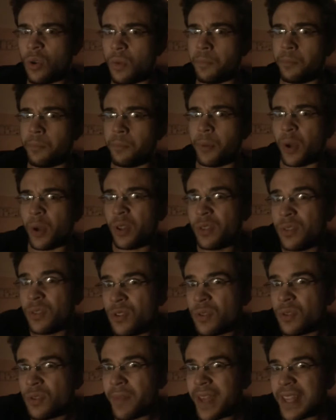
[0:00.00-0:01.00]
le
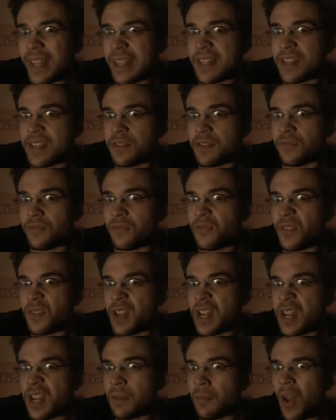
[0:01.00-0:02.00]
pote du mec qui
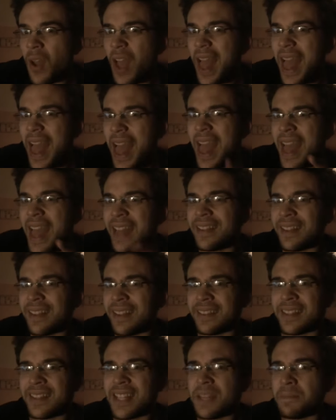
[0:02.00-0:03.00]
filme aide
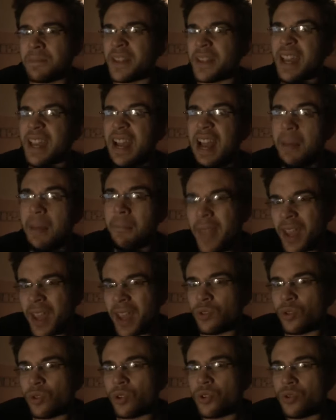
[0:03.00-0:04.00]
un type qui a la
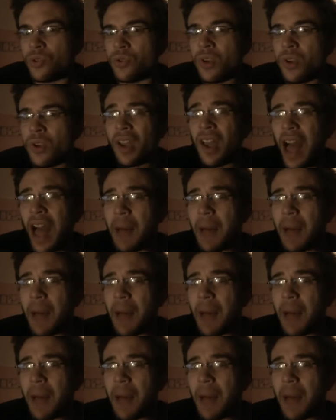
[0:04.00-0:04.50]
merde au cul